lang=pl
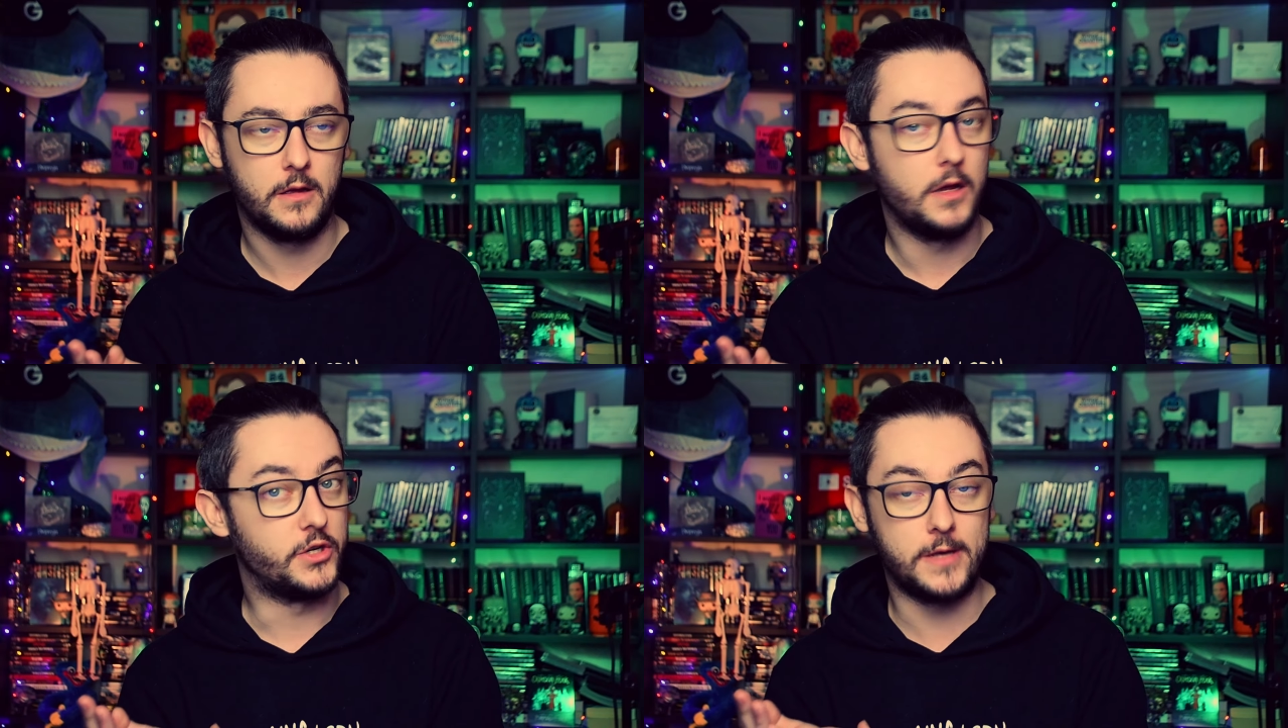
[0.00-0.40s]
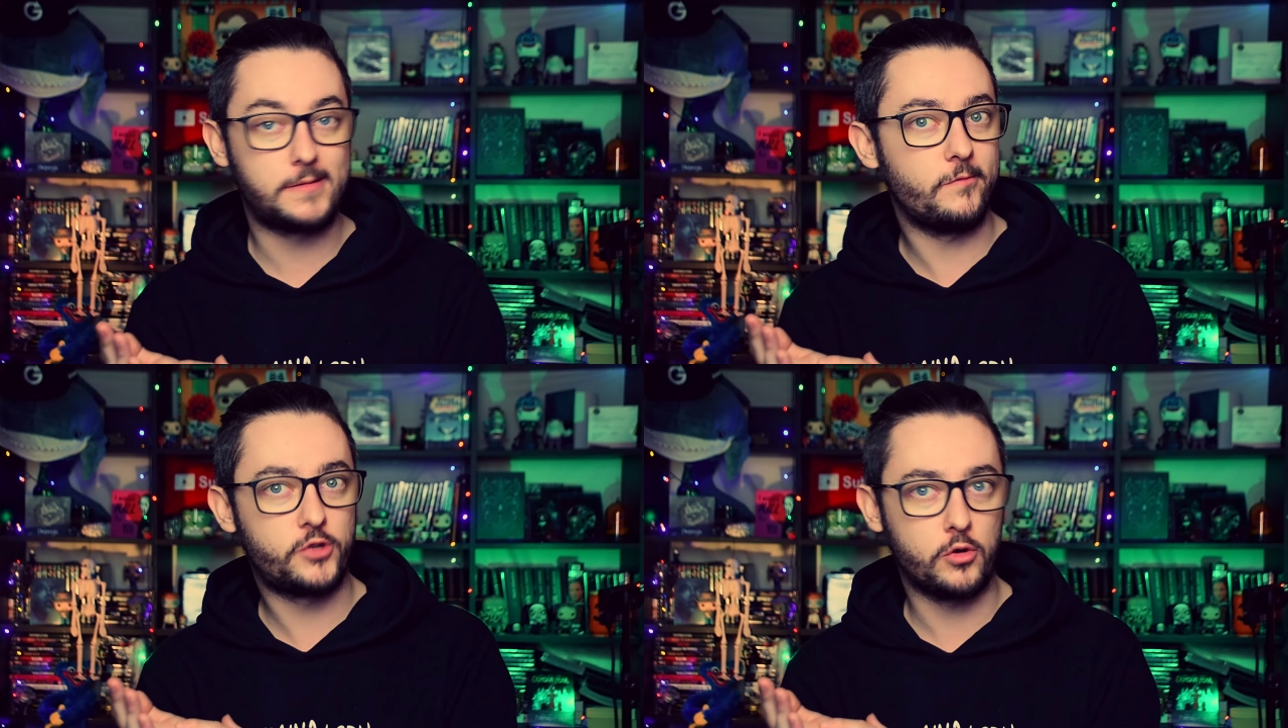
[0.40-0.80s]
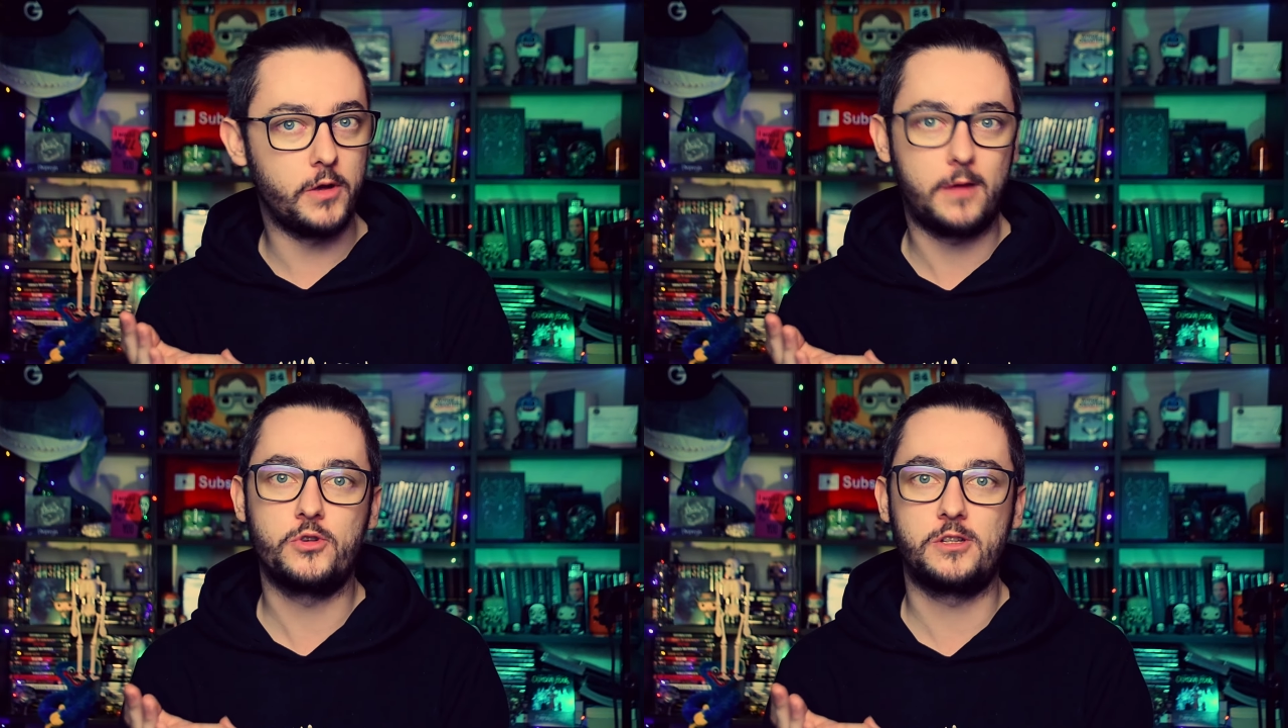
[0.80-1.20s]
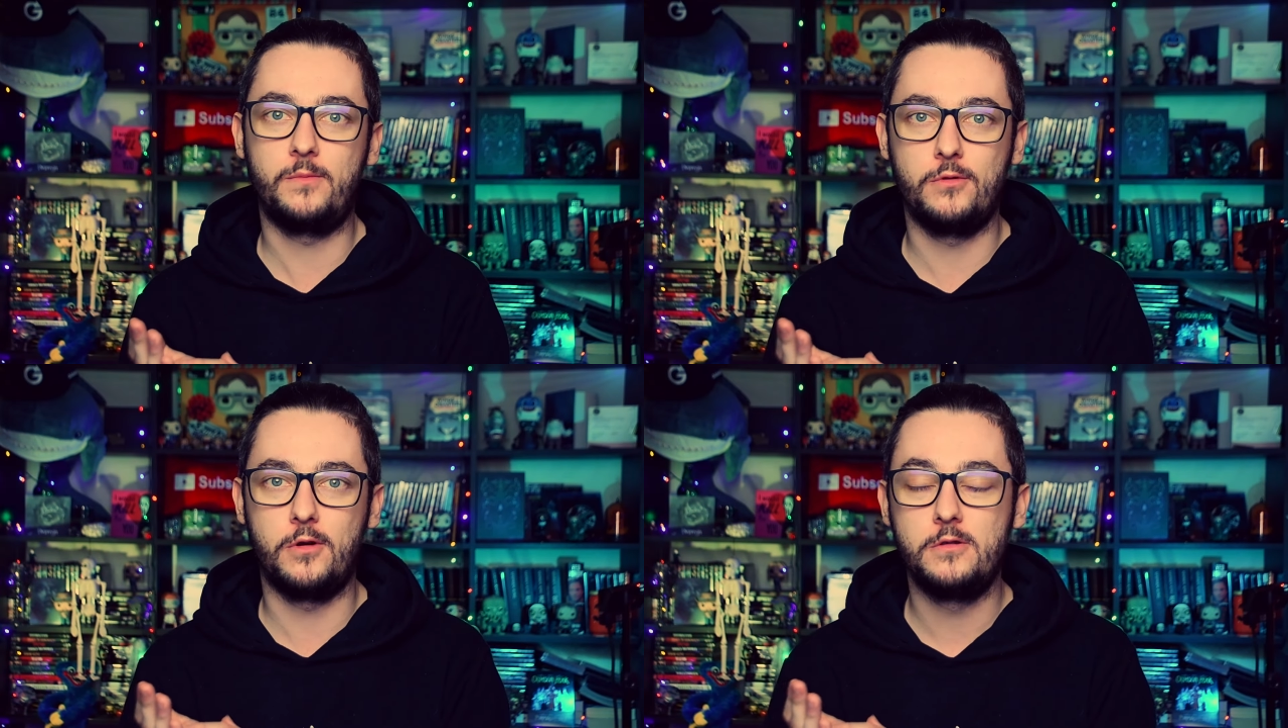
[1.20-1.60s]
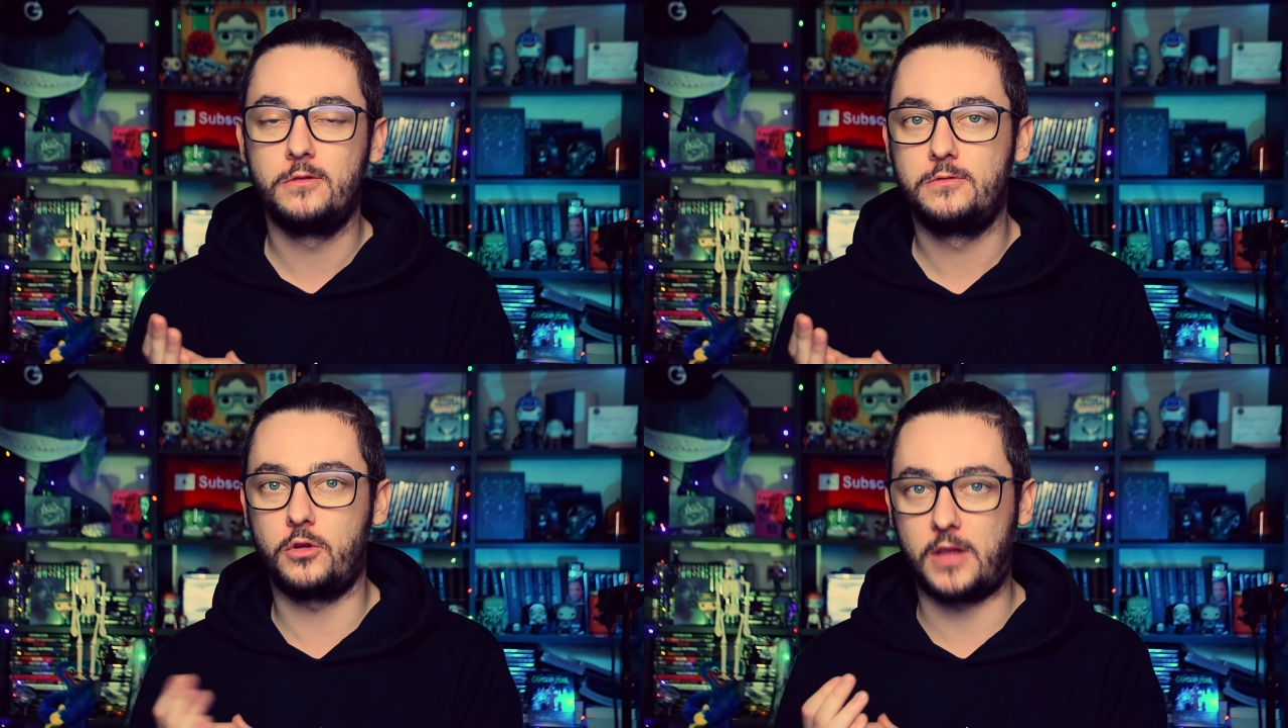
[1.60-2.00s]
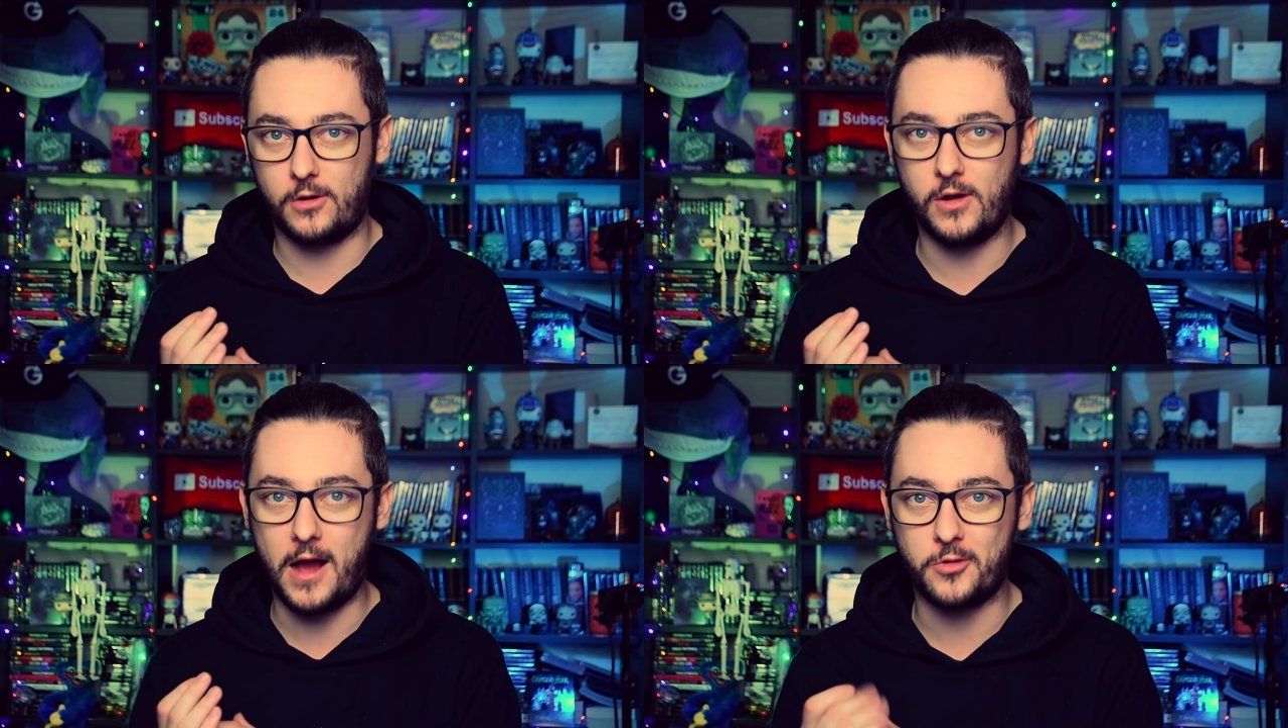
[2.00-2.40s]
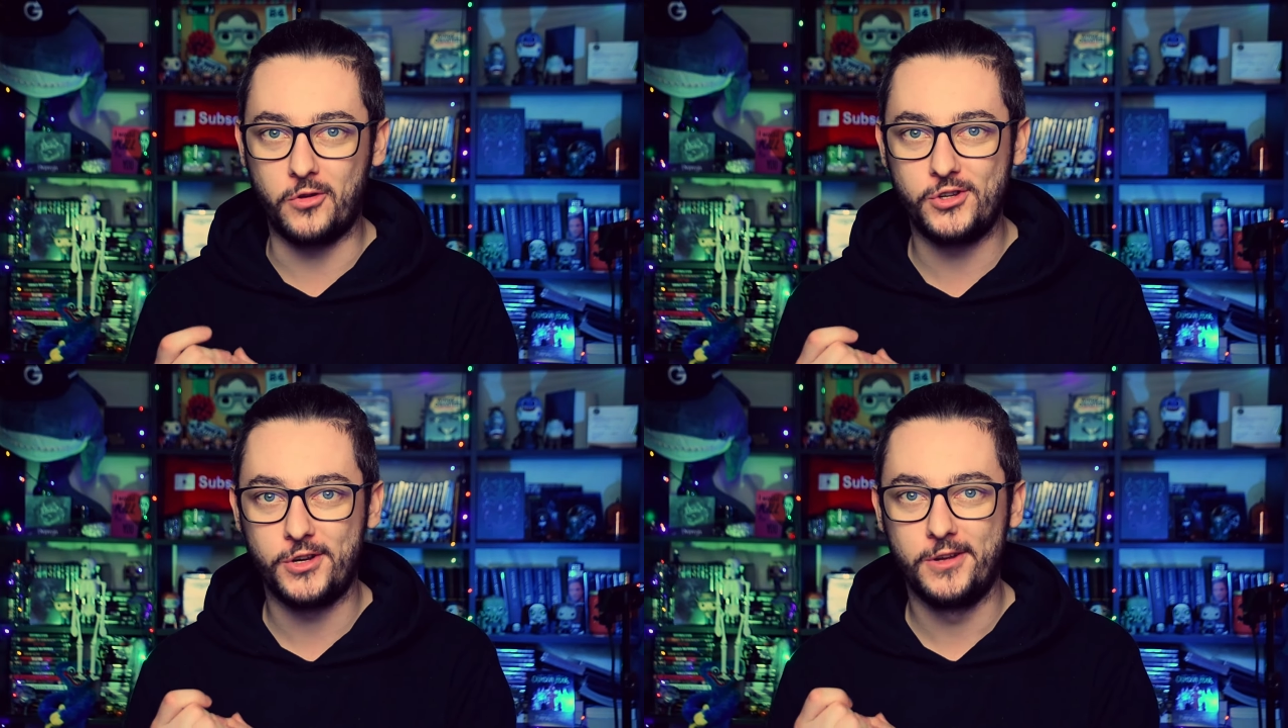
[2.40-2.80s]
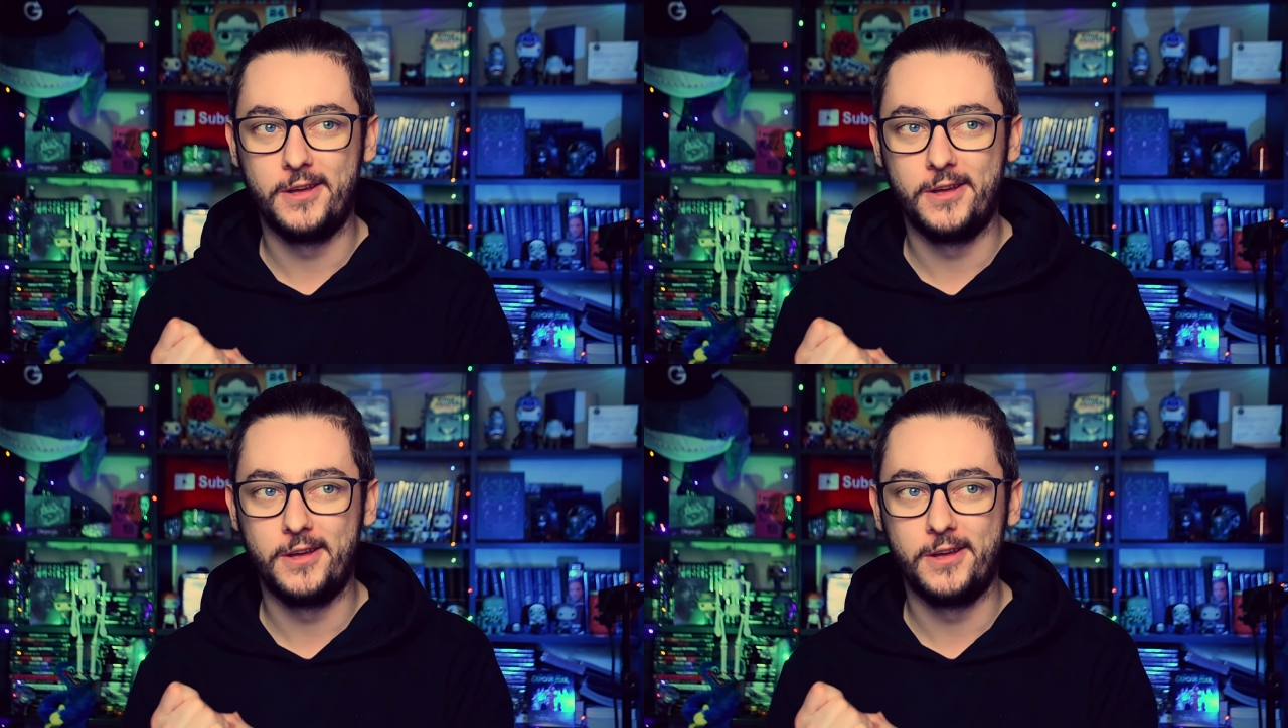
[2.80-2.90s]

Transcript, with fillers: że jestem w szoku, jak można było to tak ogarnąć.